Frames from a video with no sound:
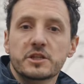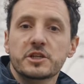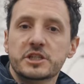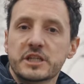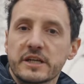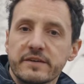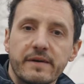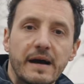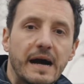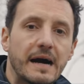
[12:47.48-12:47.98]

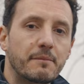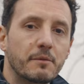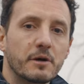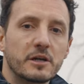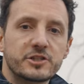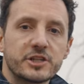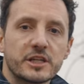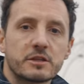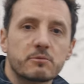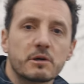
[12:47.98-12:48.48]
dicevamo,
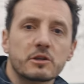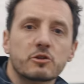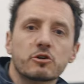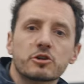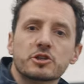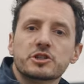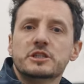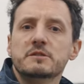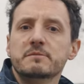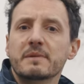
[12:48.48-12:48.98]
il Jet
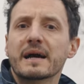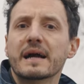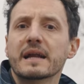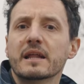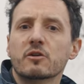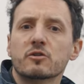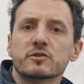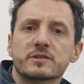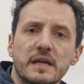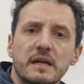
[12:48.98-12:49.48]
14
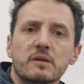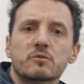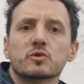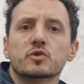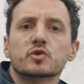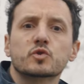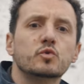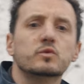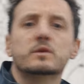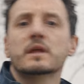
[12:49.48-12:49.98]
magari non sarà
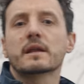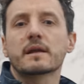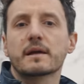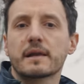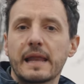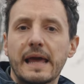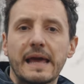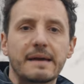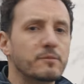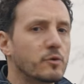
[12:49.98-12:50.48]
uno scooter
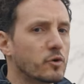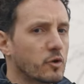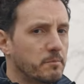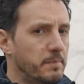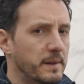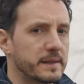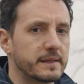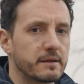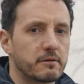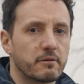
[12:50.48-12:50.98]
glamour o
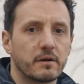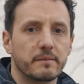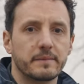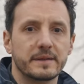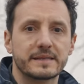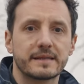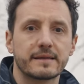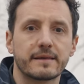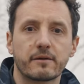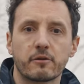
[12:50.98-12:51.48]

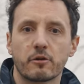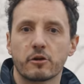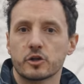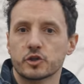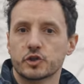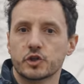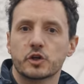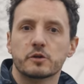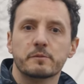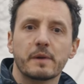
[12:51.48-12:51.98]
particolarmente
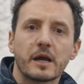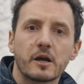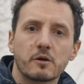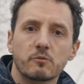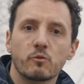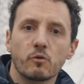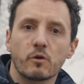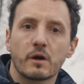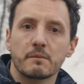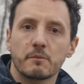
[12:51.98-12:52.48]
tecnologico, ma è
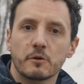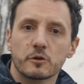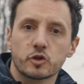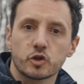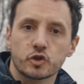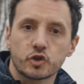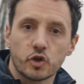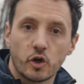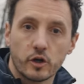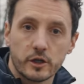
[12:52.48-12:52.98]
comunque
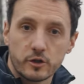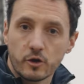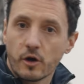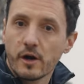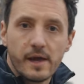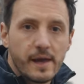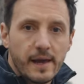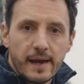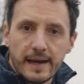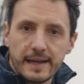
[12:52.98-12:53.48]
molto solido
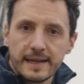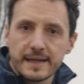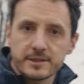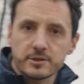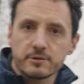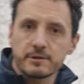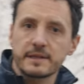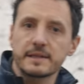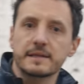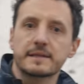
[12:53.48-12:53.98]
e la
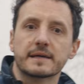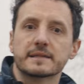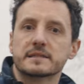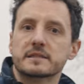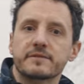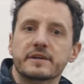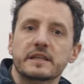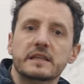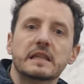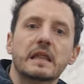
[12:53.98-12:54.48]
solidità
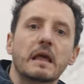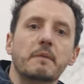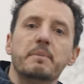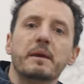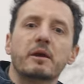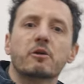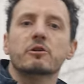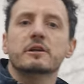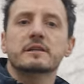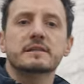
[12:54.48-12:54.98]
si vede dai
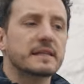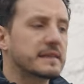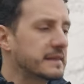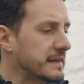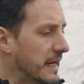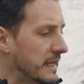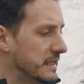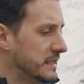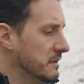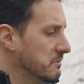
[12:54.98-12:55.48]
piccoli
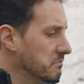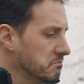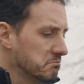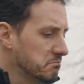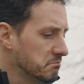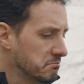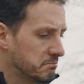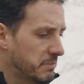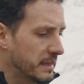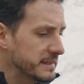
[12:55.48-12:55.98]
dettagli.
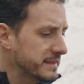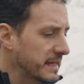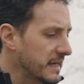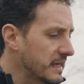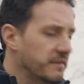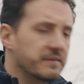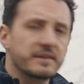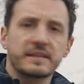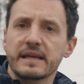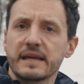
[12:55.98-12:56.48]
Basta
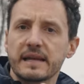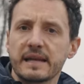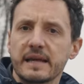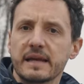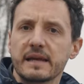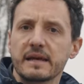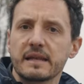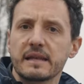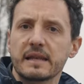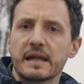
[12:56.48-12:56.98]
anche
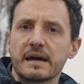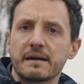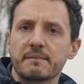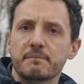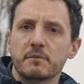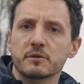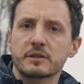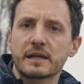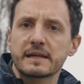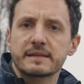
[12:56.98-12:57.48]
vedere la
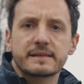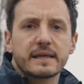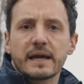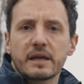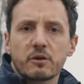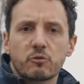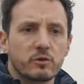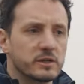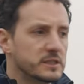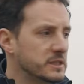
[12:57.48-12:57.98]
modalità
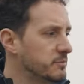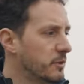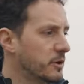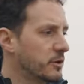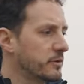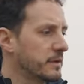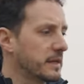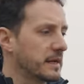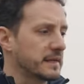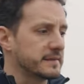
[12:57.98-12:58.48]
in cui si può
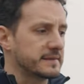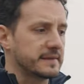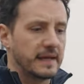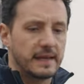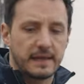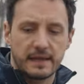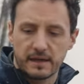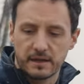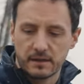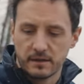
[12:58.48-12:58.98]
chiudere la
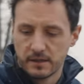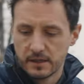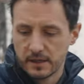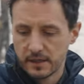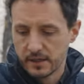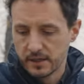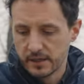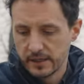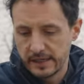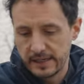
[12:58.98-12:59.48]
sella.
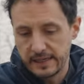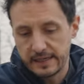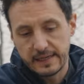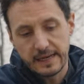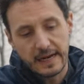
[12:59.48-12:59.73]
Il